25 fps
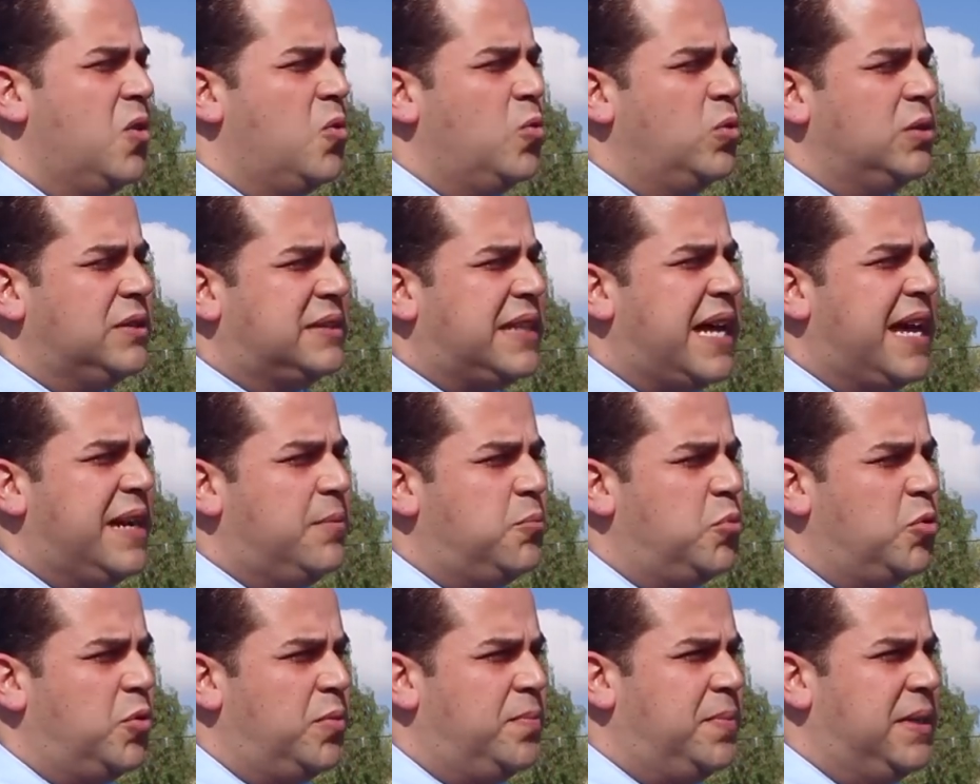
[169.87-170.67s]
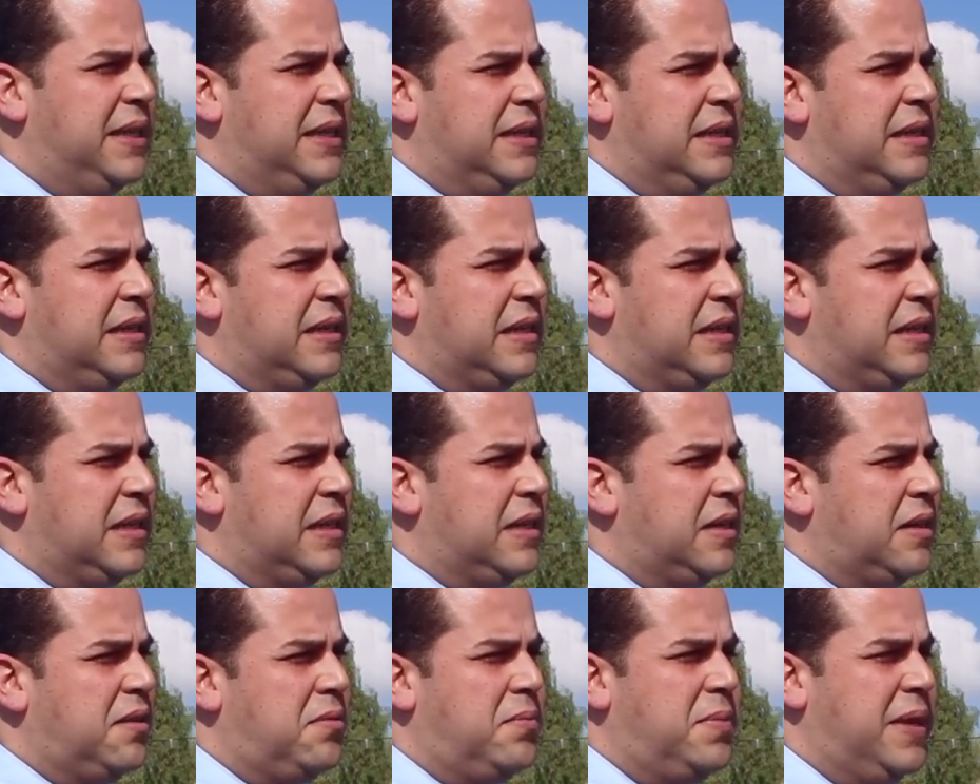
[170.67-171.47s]
ونطالبوا
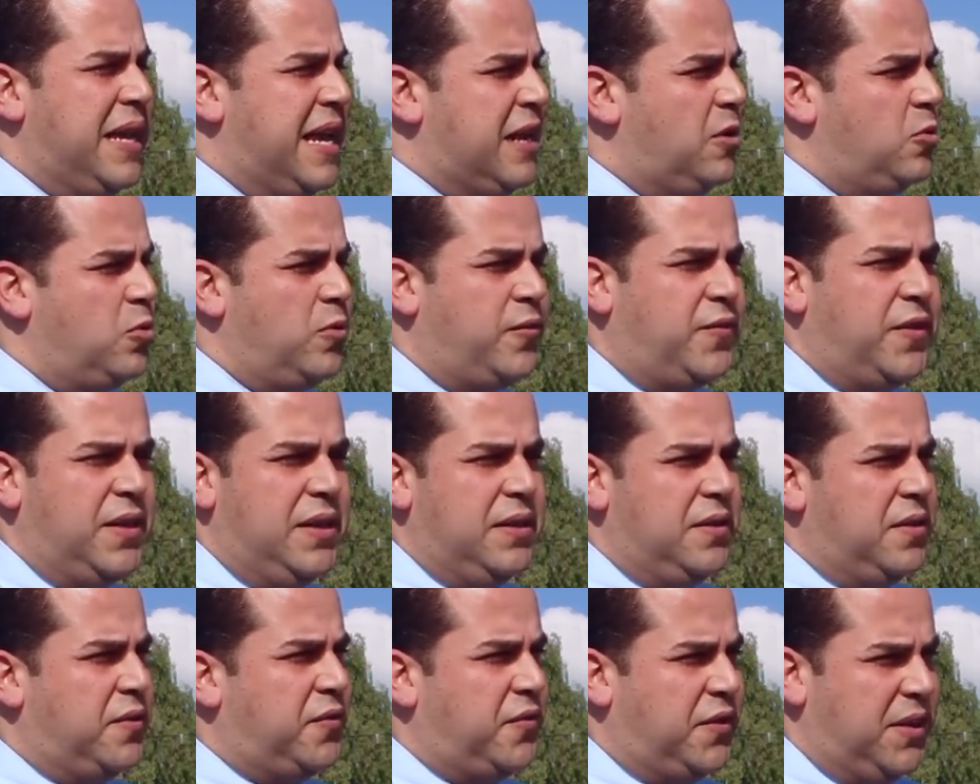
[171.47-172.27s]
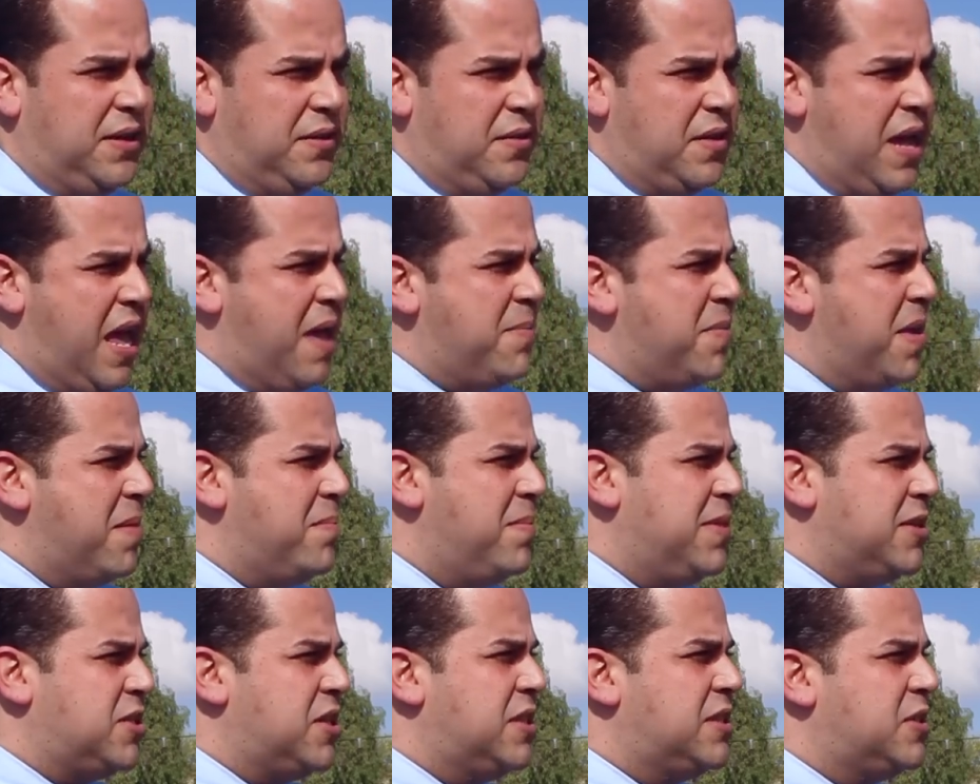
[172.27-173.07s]
آه، بانه في في
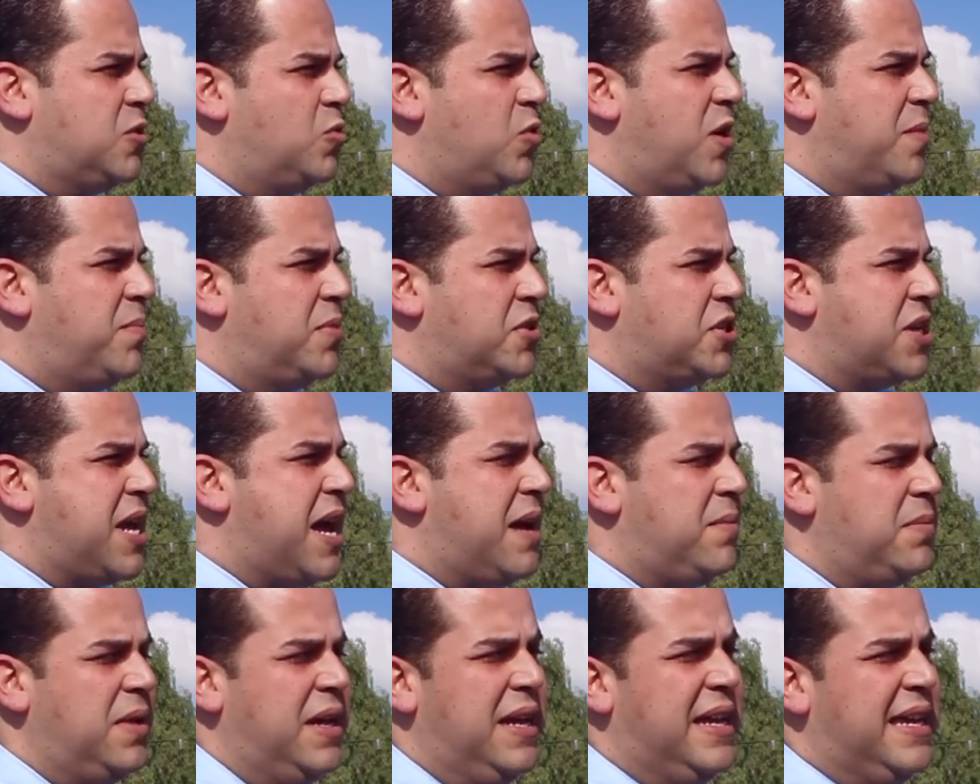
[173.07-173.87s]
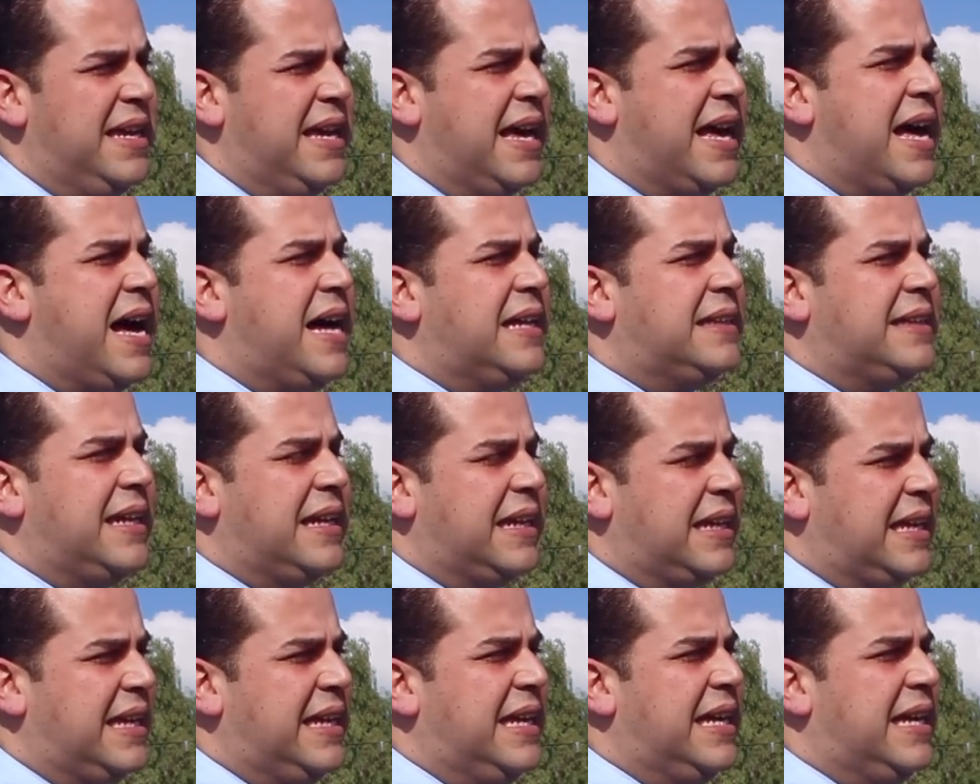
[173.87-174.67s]
امام مجلس نواب الشعب يقع
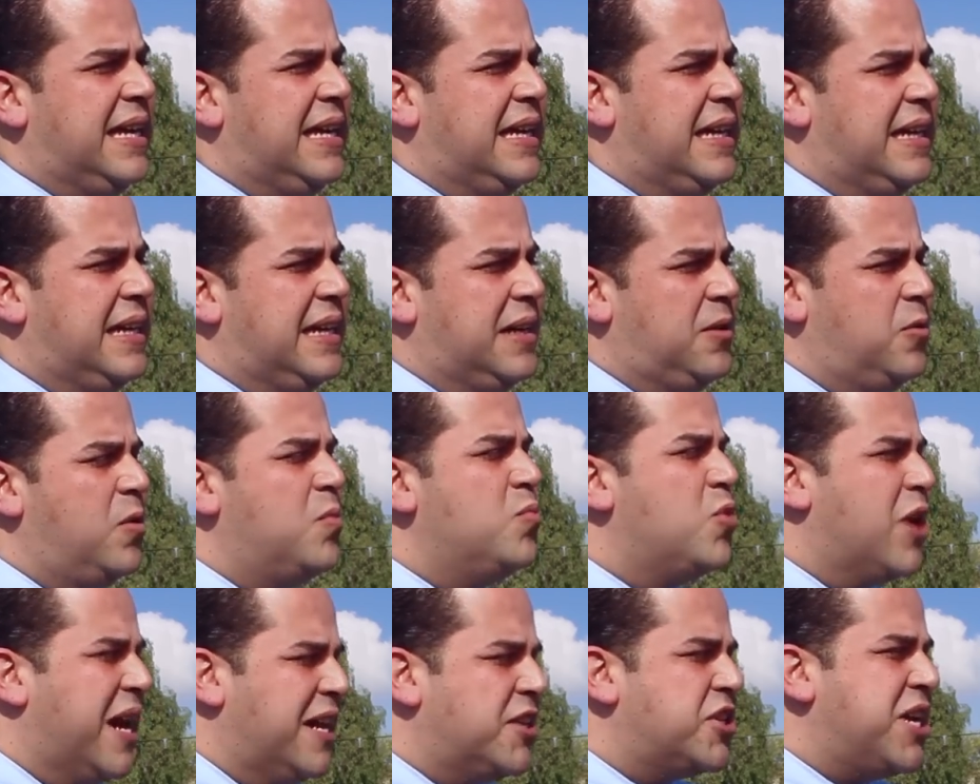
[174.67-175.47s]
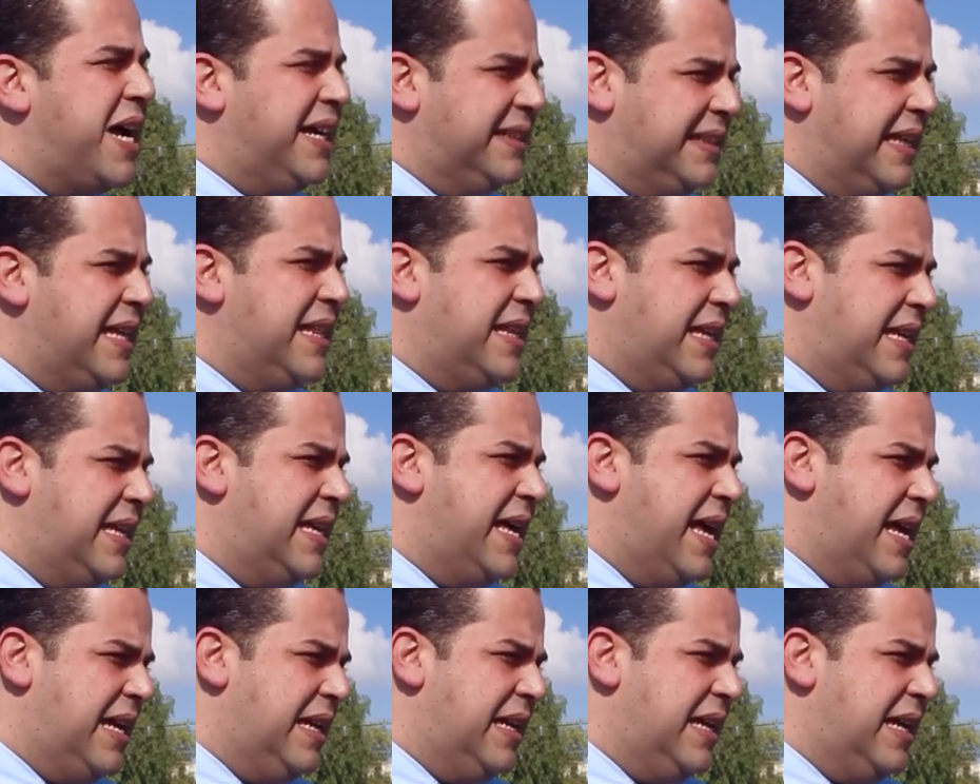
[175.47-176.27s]
تنقيح ومراجعه هذه